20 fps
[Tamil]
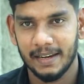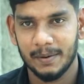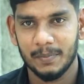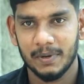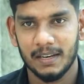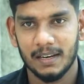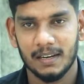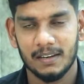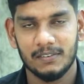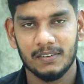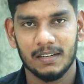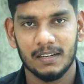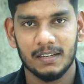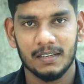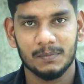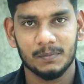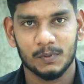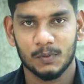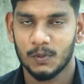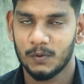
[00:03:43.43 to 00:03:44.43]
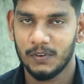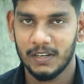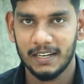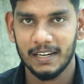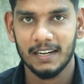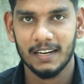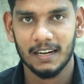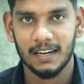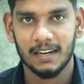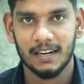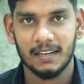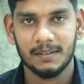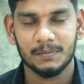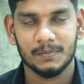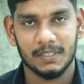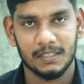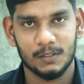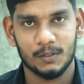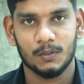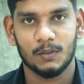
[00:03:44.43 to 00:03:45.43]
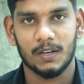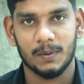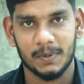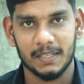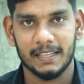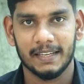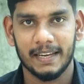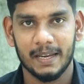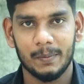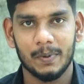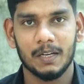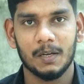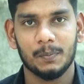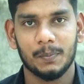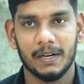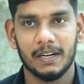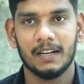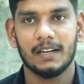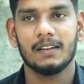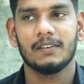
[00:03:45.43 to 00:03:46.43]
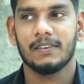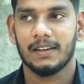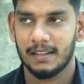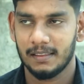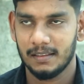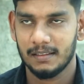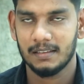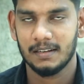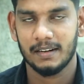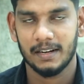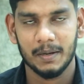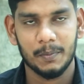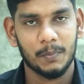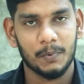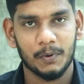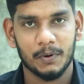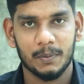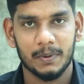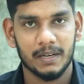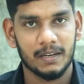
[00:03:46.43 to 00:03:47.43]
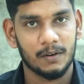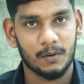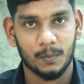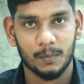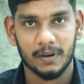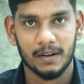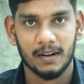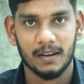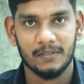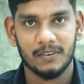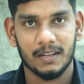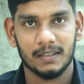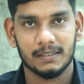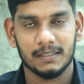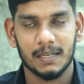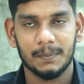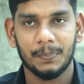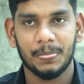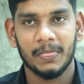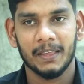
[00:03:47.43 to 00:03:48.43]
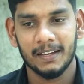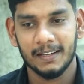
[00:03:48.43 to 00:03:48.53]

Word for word: கேமிங் எல்லாம் விட்டுட்டு ஸோ விட்டுட்டு இல்லைங்க ஸோ நம்ம அந்த கேமிங்கும் பண்ணிட்டு வேறு ஏதாவது ட்ரை பண்ணணும் அப்படின்னு ரொம்ப நாளாகவே ஆசை